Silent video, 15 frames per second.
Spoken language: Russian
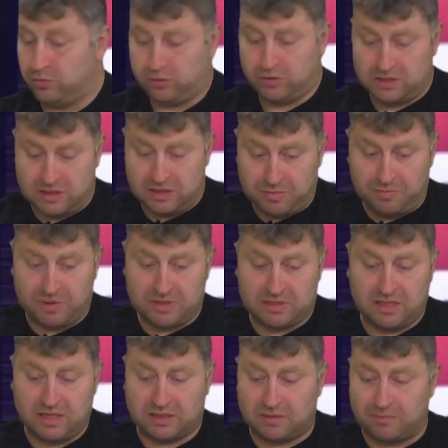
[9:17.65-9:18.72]
Вот у нас
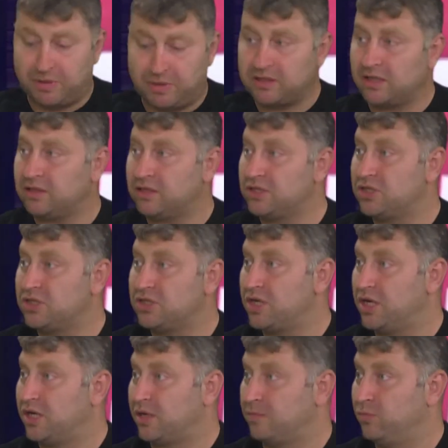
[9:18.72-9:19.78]
НПП «Заря» там полторы тысячи
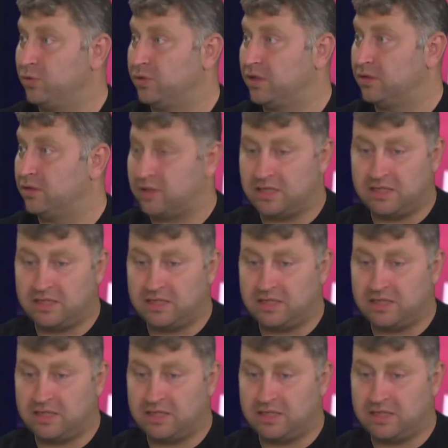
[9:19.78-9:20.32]
человек работает.